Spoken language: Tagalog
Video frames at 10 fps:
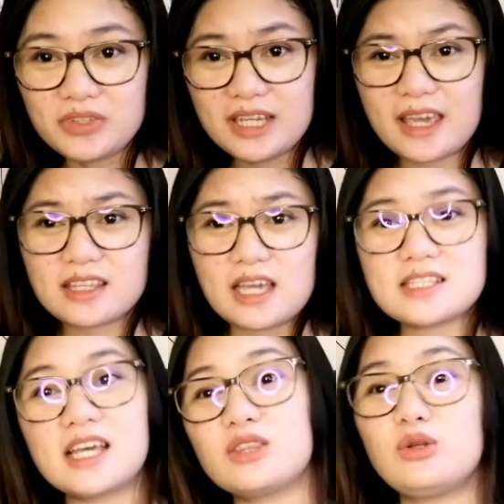ayan
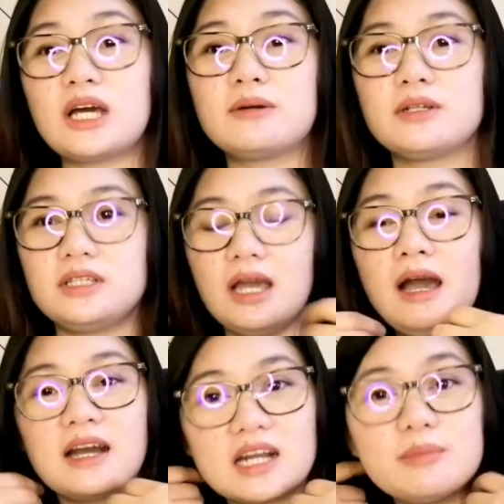guys, ganito lang
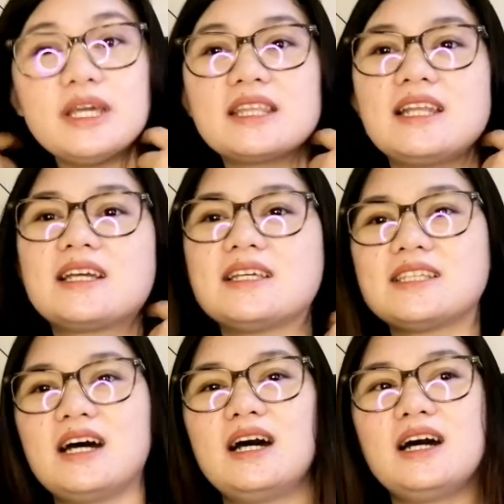Karabihan talaga
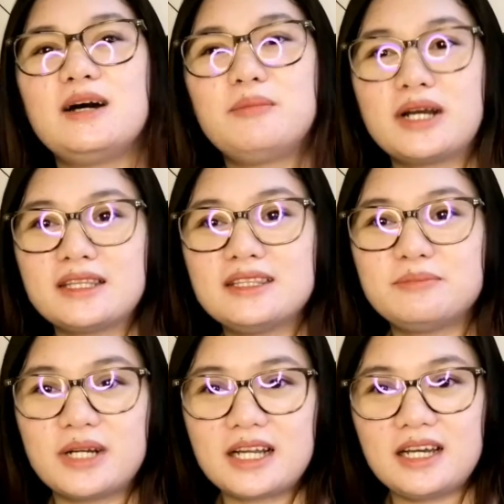sa mga
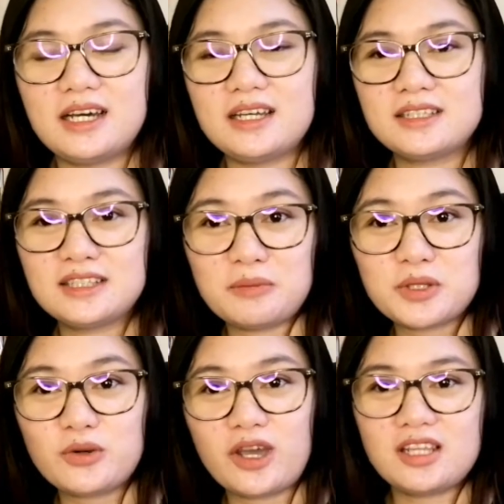mga damit
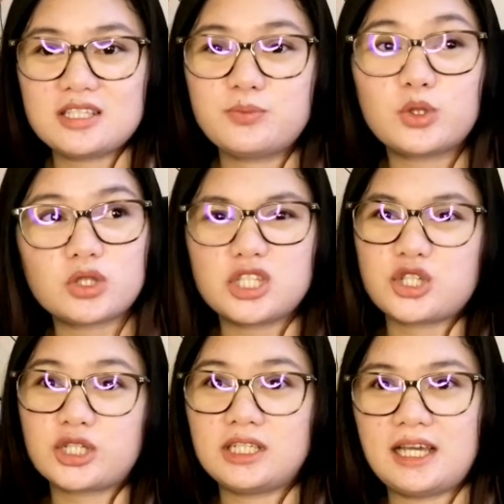ko ngayon is puro
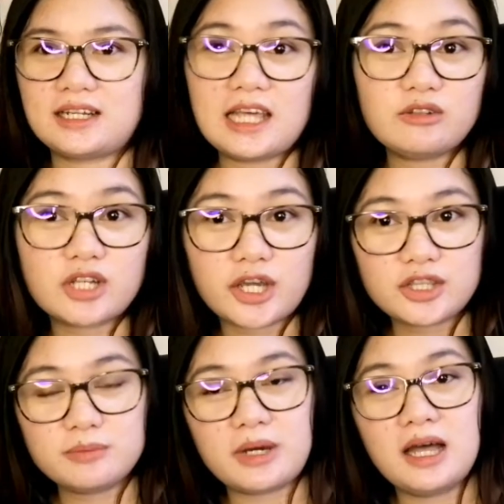t-shirt lang. Lalo na
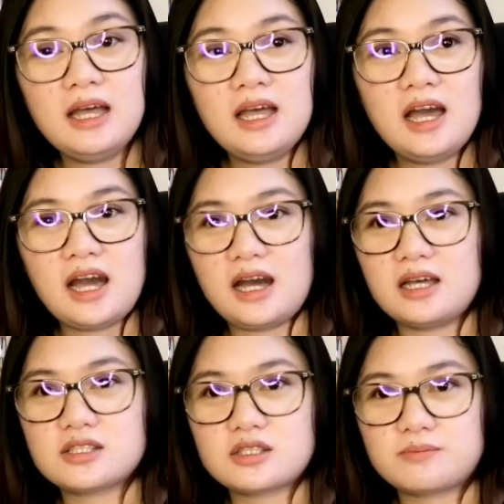ngayon, 'di ba?
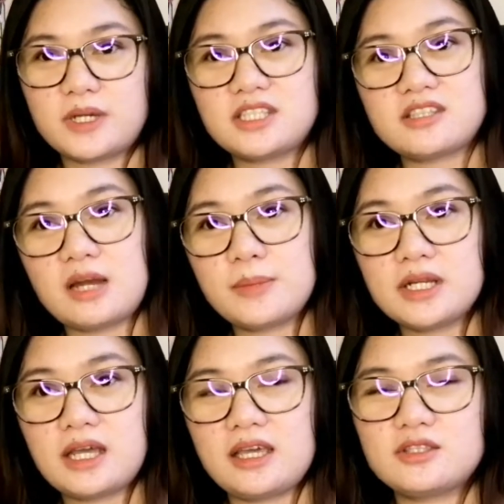Uh, magsa-summer
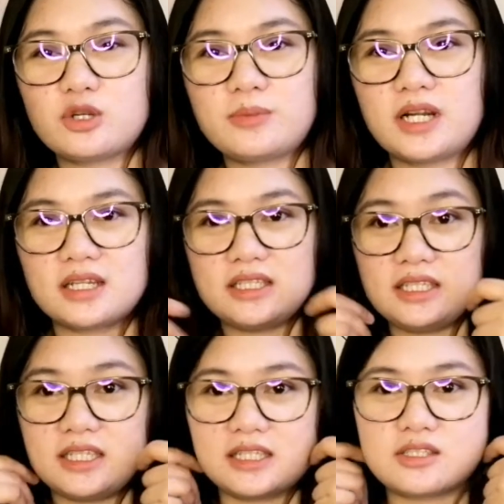na and sobrang
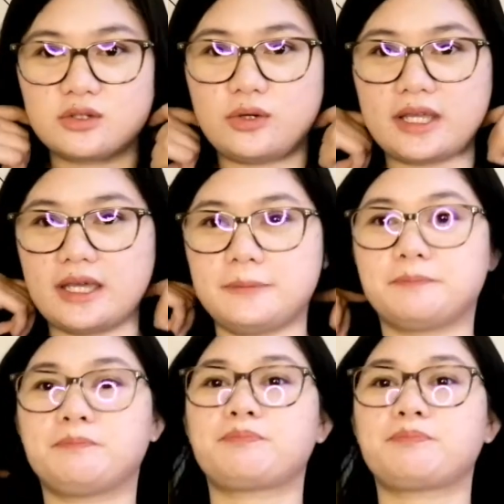init. So ayan.